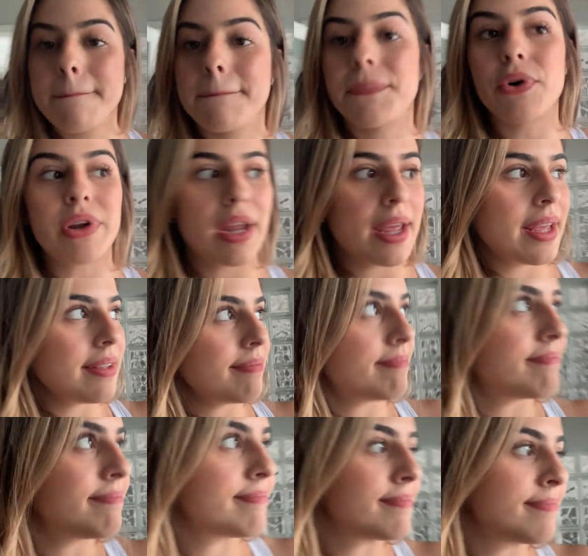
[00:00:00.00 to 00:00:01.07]
porém,
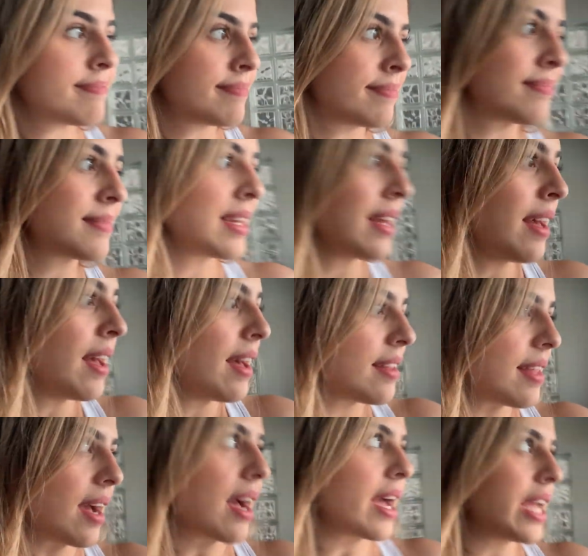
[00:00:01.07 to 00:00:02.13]

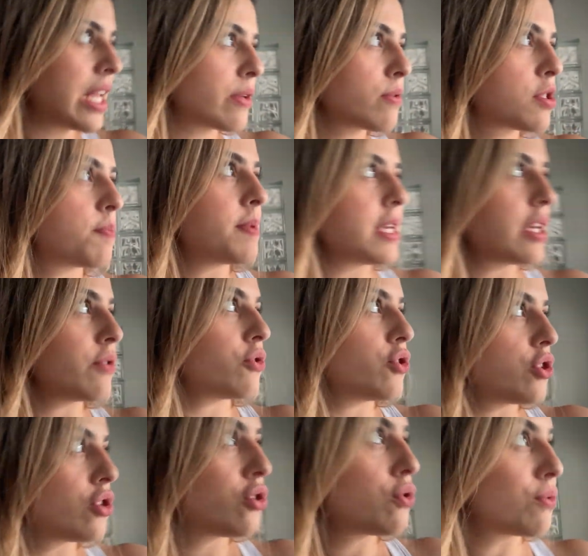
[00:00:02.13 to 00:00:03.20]
tá caindo uns pinhos
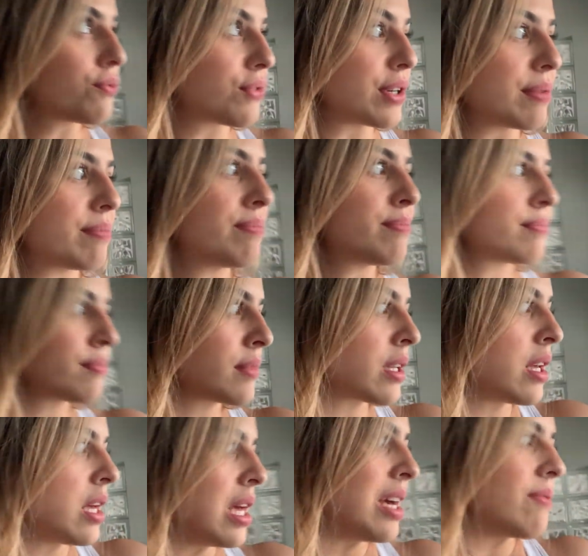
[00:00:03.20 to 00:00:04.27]
de chuva.
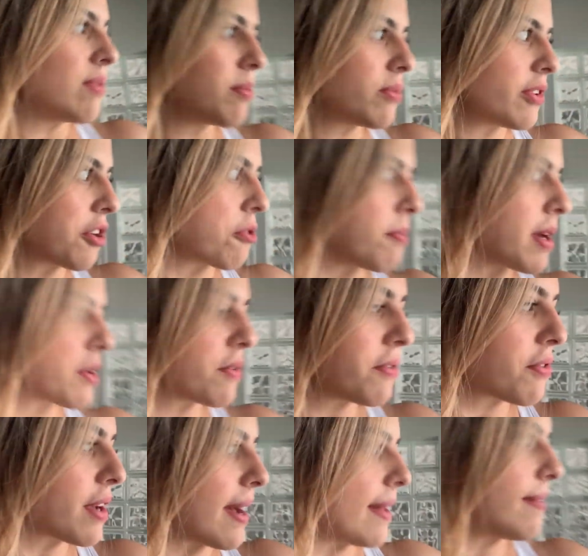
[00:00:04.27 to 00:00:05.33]
Vamos ver como é que vai
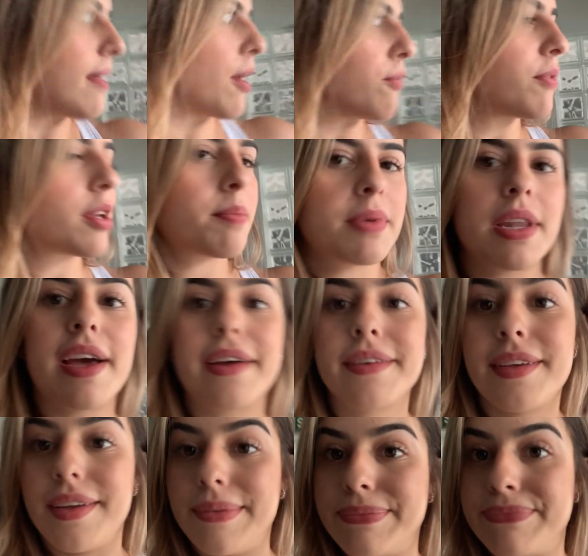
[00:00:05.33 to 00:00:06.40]
ficar até eu terminar
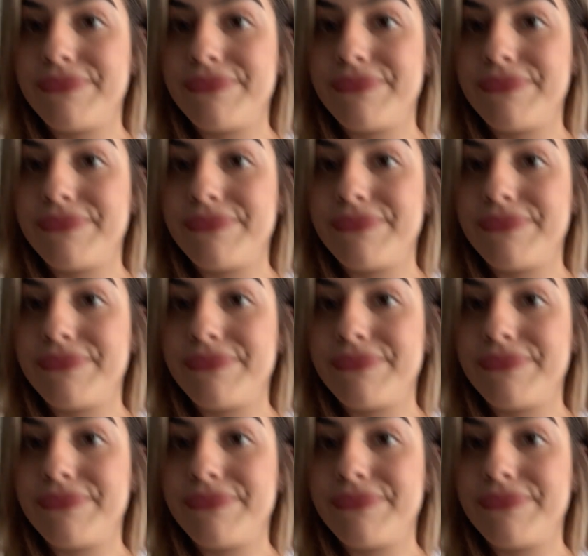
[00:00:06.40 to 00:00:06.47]
aqui.